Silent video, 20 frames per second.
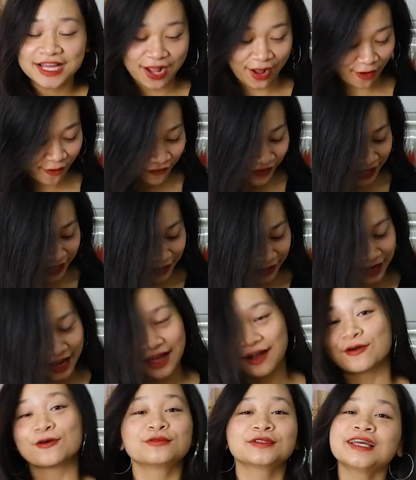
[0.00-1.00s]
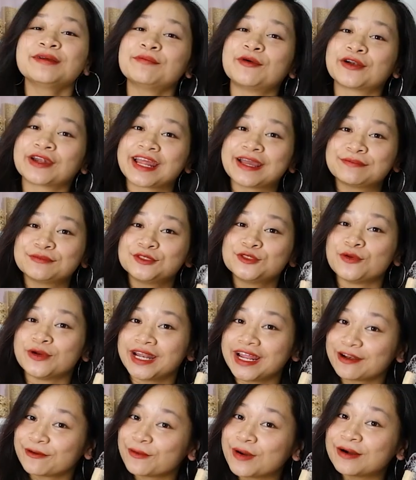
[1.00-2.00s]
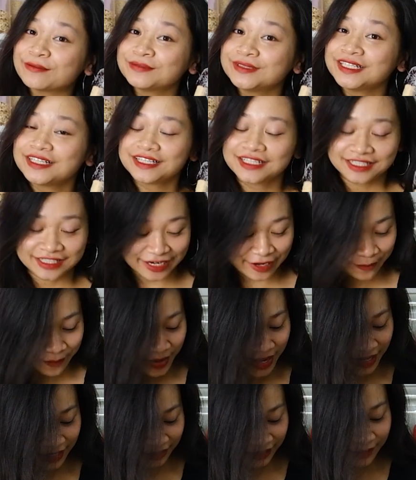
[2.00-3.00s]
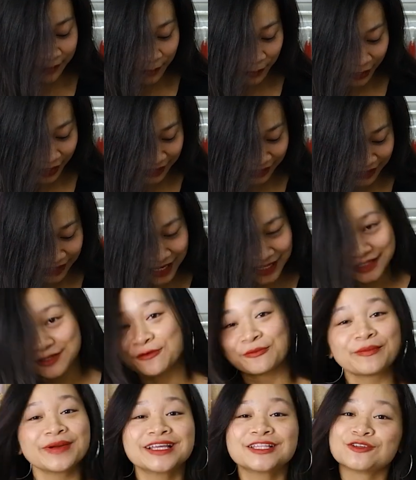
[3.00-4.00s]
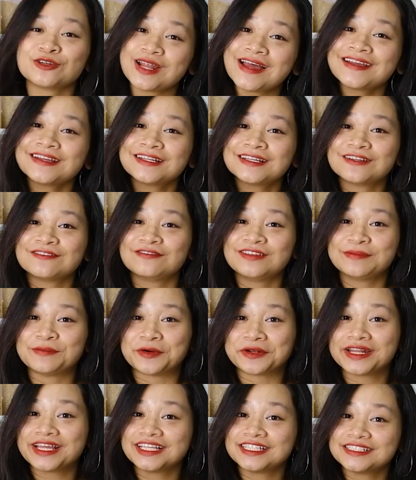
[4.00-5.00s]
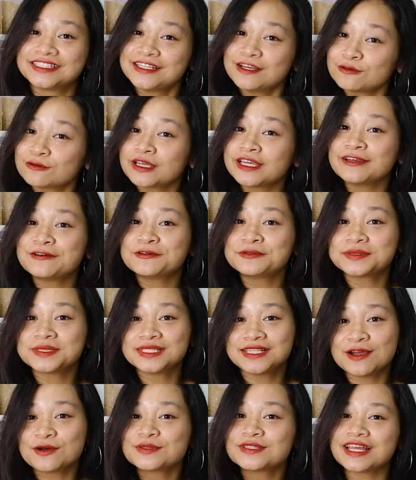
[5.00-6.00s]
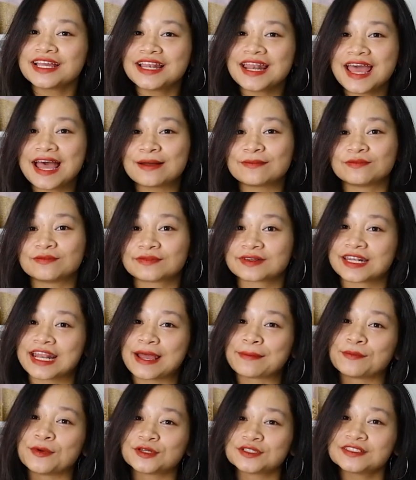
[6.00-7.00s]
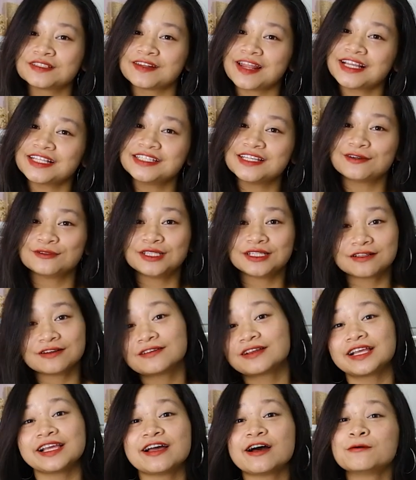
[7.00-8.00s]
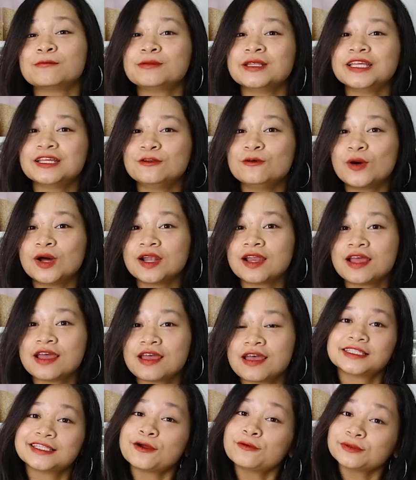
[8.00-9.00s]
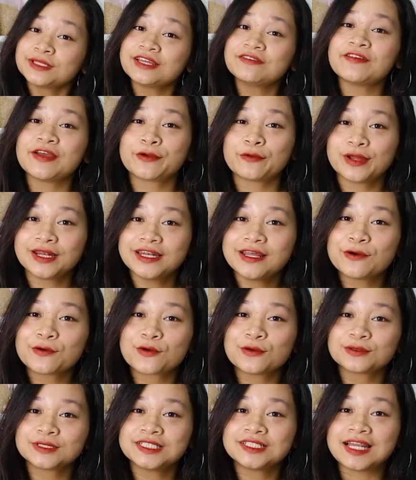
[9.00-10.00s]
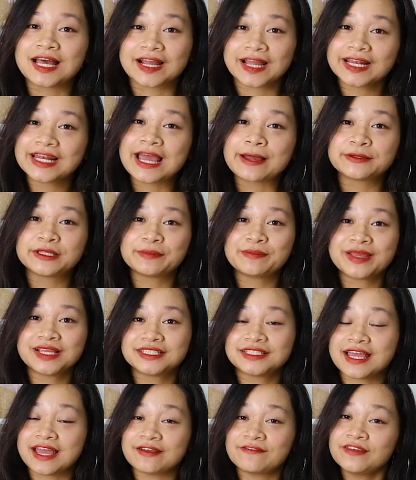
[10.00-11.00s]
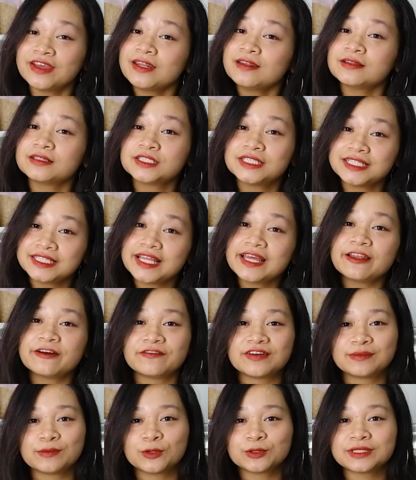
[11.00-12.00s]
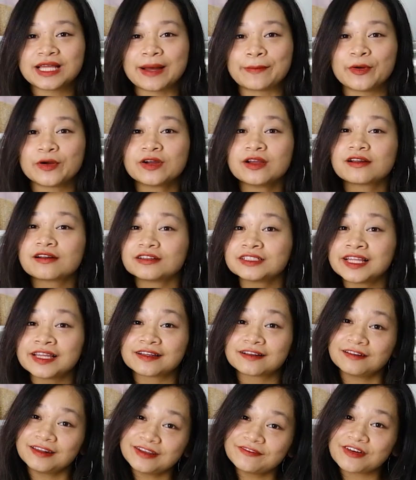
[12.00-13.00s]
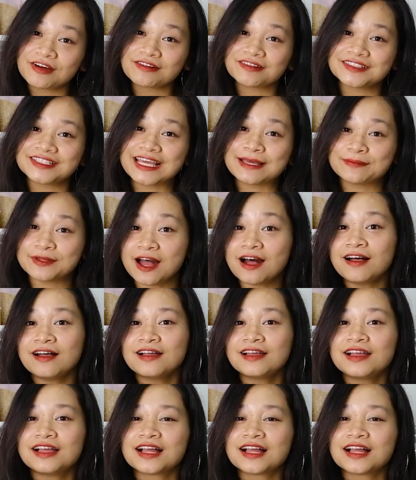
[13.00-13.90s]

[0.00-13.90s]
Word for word: Có phải là cũng thích món kem chuối này đúng không? Nếu mà thích món này thì là giống mình rồi đấy. Vì món này siêu cute, siêu dễ làm, là món snack chiều thì cực kỳ hợp lý luôn. Thông tin về nguyên liệu cũng như là cách làm thì mình sẽ viết chi tiết ở phần mô tả, mọi người có thể click vào và xem nhé.